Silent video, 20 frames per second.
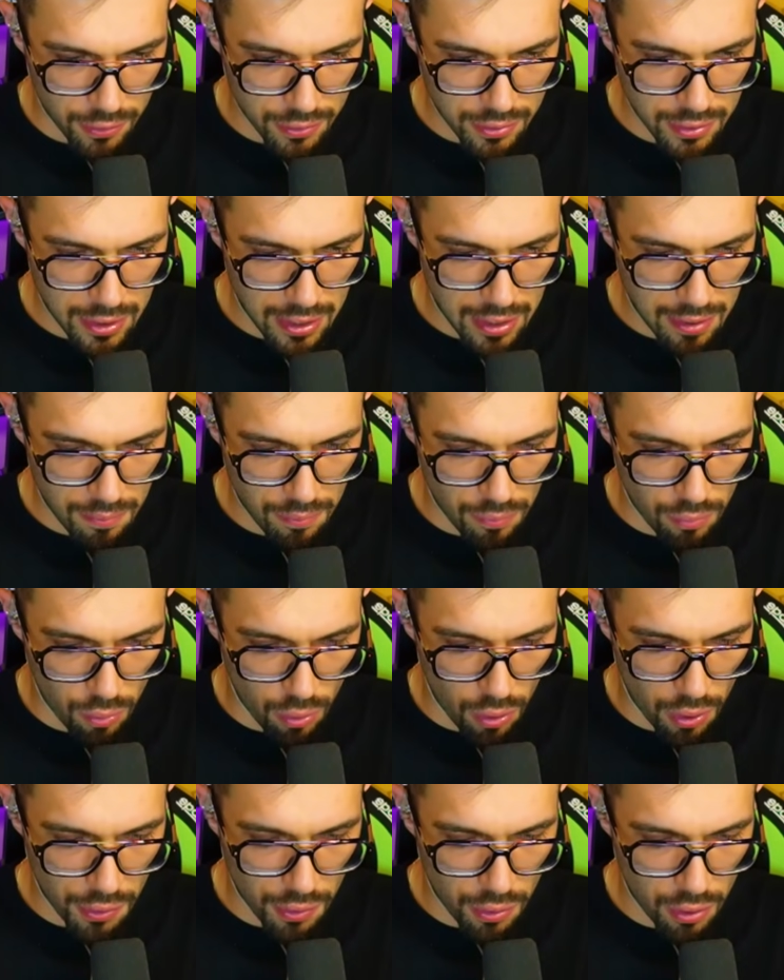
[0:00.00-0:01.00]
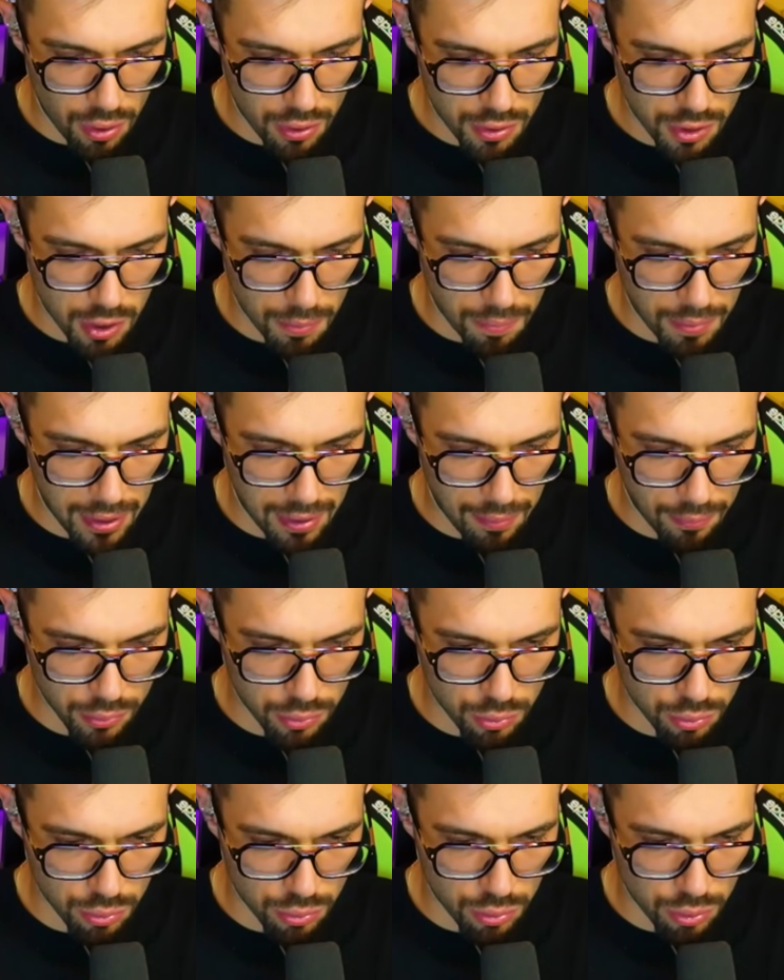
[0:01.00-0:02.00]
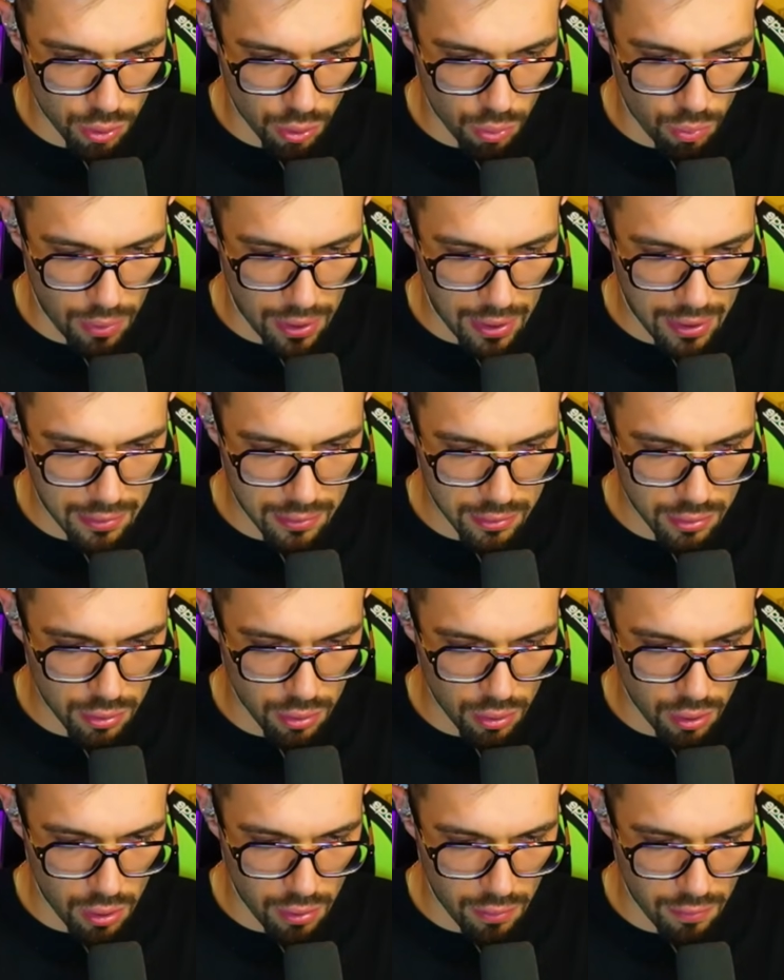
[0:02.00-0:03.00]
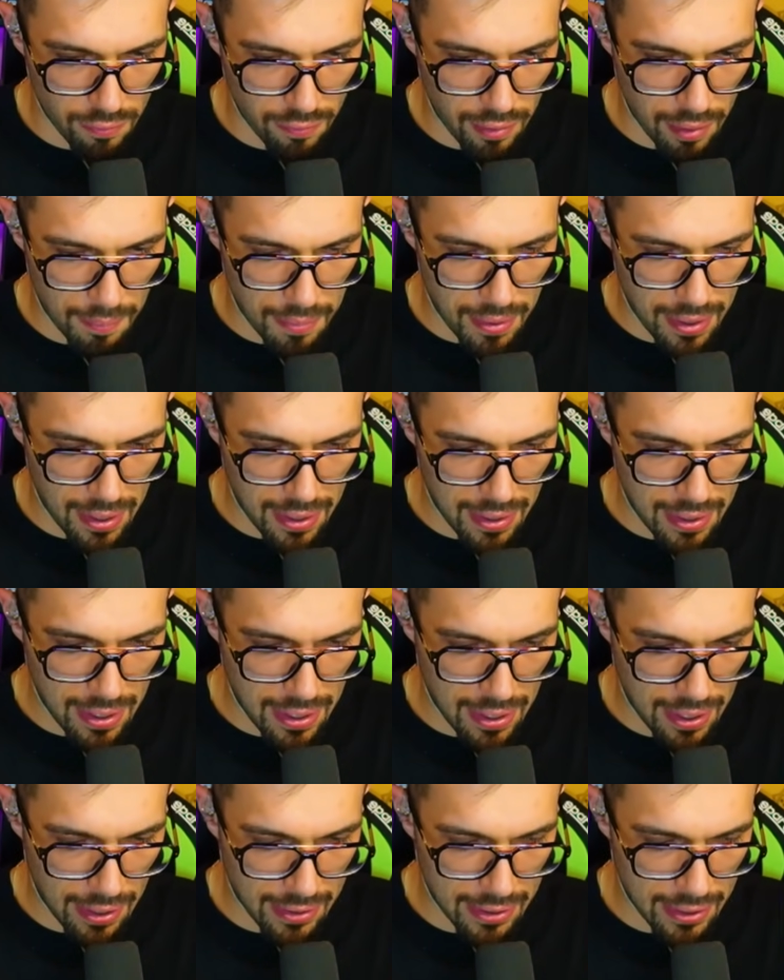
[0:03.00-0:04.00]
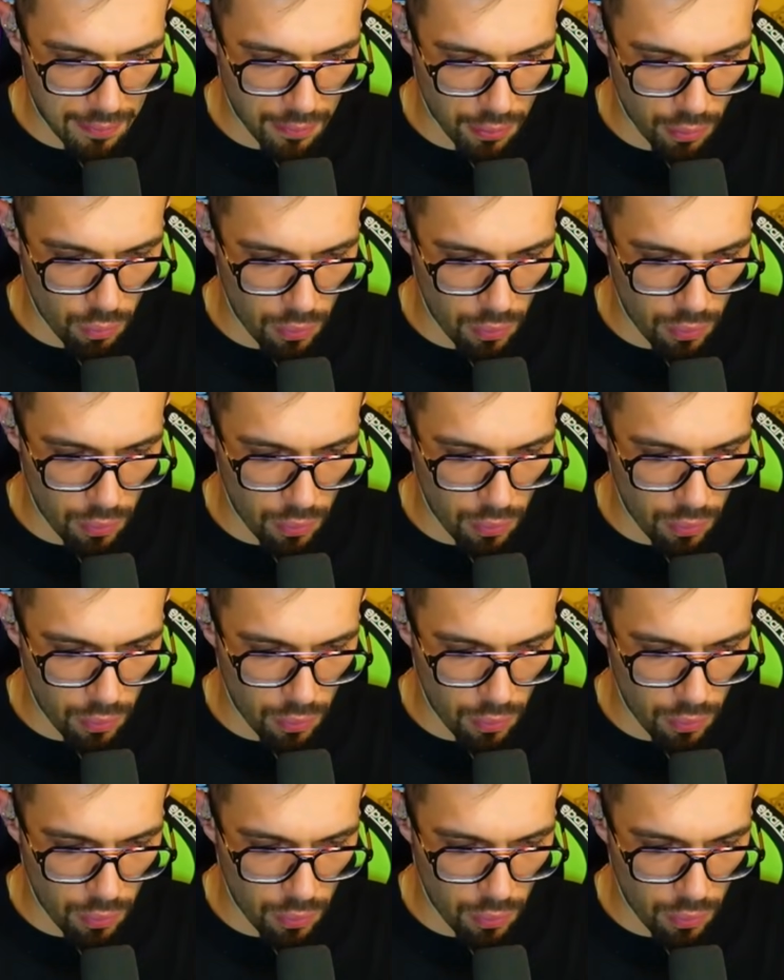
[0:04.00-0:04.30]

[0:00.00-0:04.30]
così, buono, ci pigliamo tutto quanto, va bene, andiamo